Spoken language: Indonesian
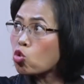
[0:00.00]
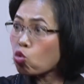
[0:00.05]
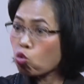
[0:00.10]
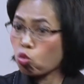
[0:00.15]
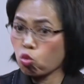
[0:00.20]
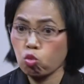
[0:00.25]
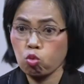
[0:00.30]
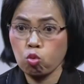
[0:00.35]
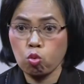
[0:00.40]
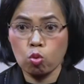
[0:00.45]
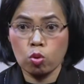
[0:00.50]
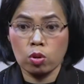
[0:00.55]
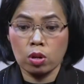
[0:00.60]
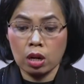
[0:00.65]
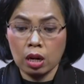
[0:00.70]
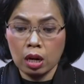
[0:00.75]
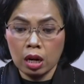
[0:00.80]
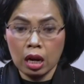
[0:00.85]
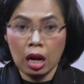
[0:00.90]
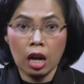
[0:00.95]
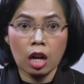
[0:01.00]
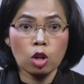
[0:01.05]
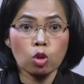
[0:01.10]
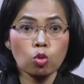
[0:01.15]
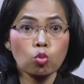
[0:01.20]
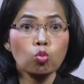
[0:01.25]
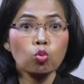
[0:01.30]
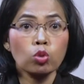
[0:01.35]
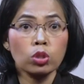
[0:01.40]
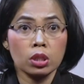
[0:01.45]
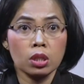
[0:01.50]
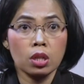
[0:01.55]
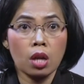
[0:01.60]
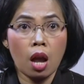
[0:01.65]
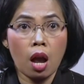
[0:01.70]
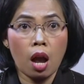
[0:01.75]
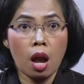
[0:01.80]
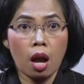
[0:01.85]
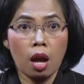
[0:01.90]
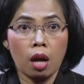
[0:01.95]
Betul dia turun di
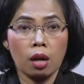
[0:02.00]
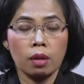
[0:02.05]
Bethlehem.